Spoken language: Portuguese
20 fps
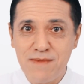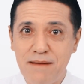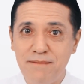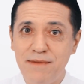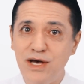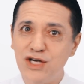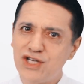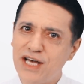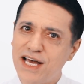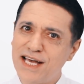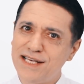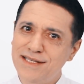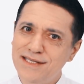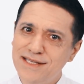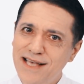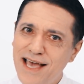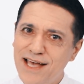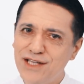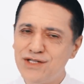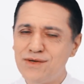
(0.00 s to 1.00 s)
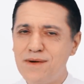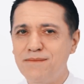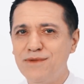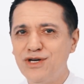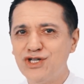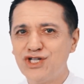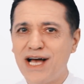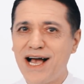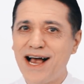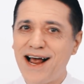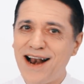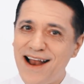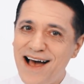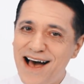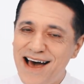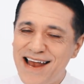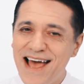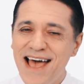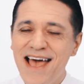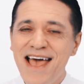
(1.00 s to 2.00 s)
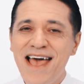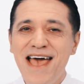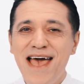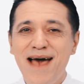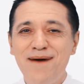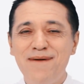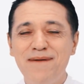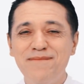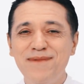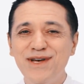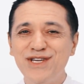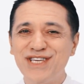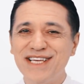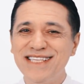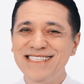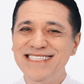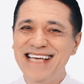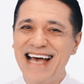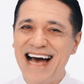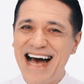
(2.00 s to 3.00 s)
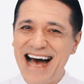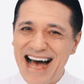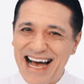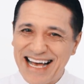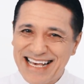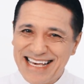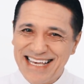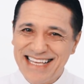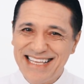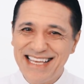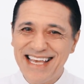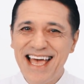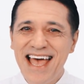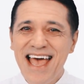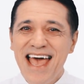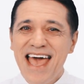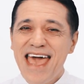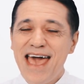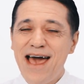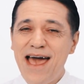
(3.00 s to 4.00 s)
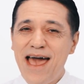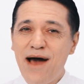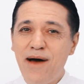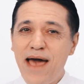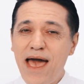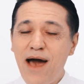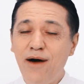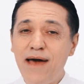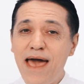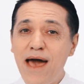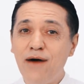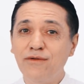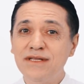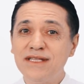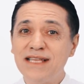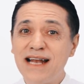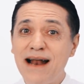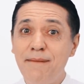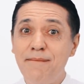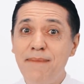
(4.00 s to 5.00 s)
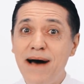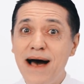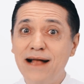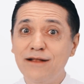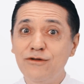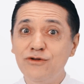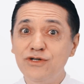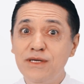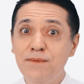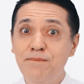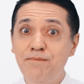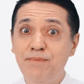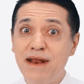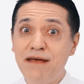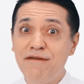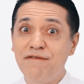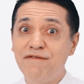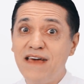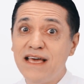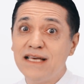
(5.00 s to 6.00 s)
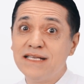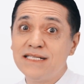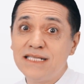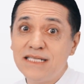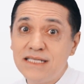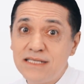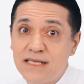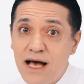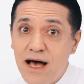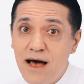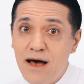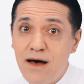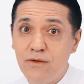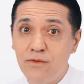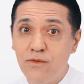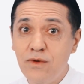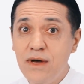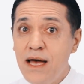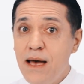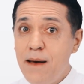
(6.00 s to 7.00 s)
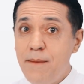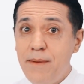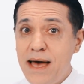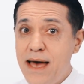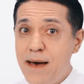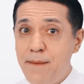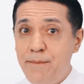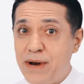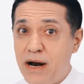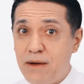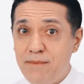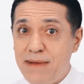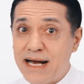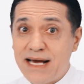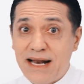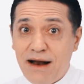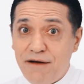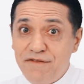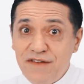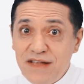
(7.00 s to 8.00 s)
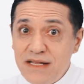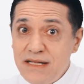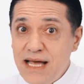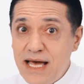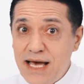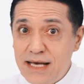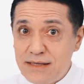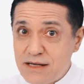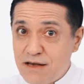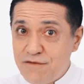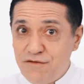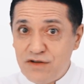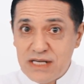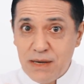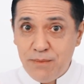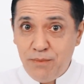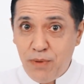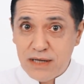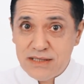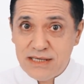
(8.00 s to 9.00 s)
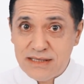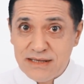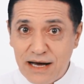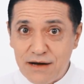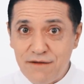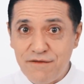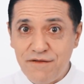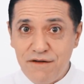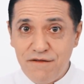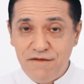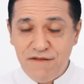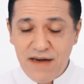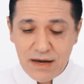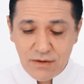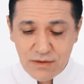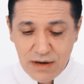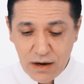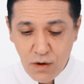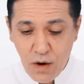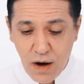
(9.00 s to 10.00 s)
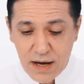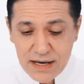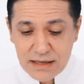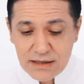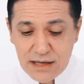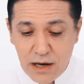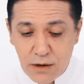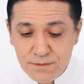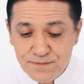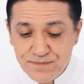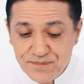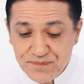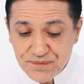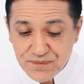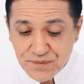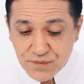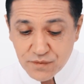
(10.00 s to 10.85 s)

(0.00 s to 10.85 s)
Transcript: é uma mancha recente, uma mancha clara, é uma mancha de acne, é, é, é, é um trabalho de prevenção é, para uma gravidez que você pode estar vivendo agora. Então,